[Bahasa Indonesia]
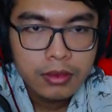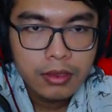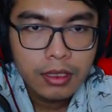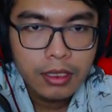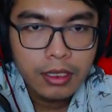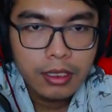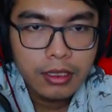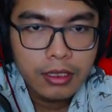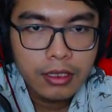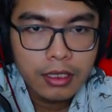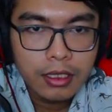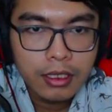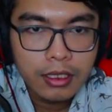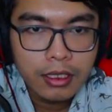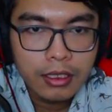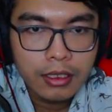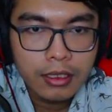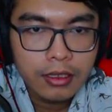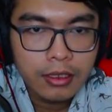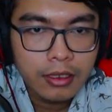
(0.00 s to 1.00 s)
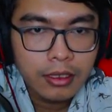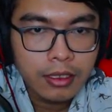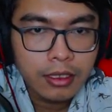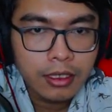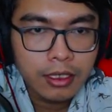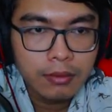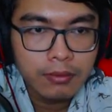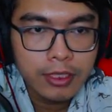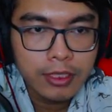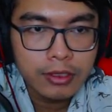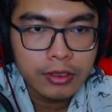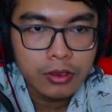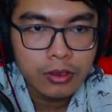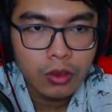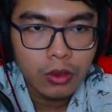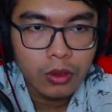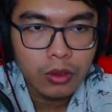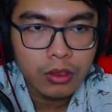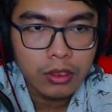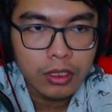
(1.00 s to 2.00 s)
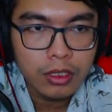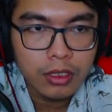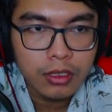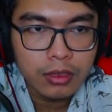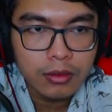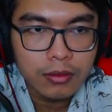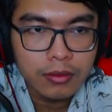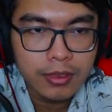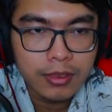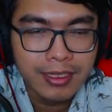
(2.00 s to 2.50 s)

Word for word: kita akan mencolong ya